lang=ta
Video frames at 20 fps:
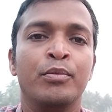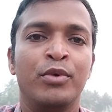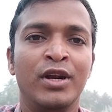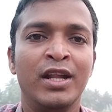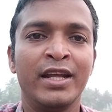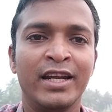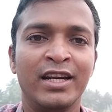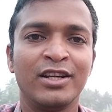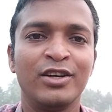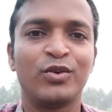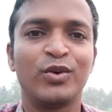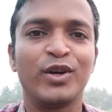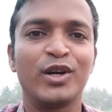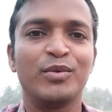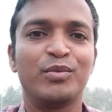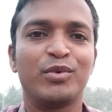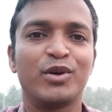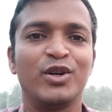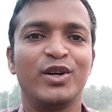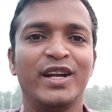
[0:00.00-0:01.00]
பிள்ளைங்களுக்கு
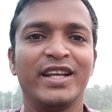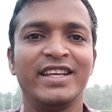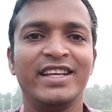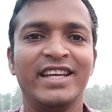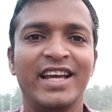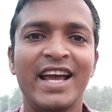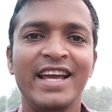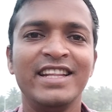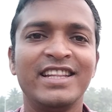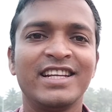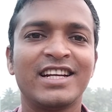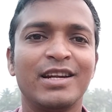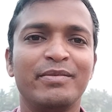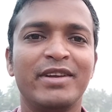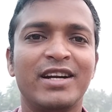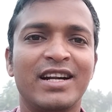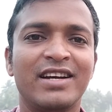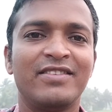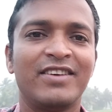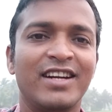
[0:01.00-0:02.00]
கொடுக்க போகிறோம் நீங்கள்
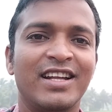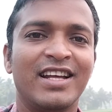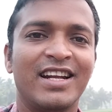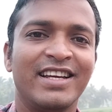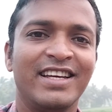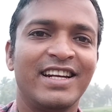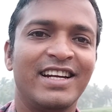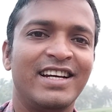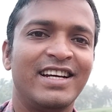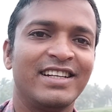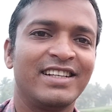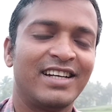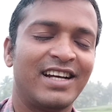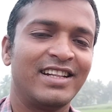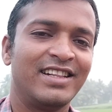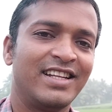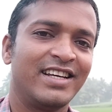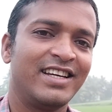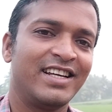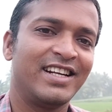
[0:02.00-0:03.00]
ஞாயிற்றுக்கிழமை என்னடா வல்லாரைக்கீரை
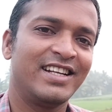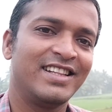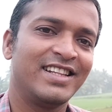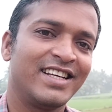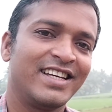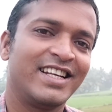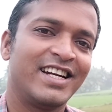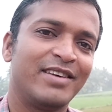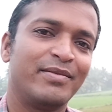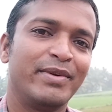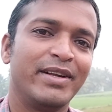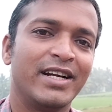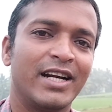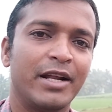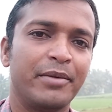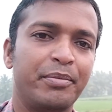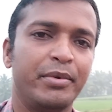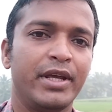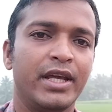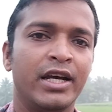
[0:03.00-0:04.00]
அந்த கீரை இந்த கீரை
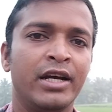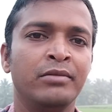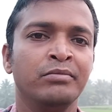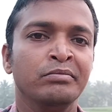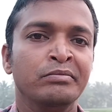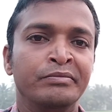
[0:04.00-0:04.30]
அப்படின்னு நினைப்பீங்க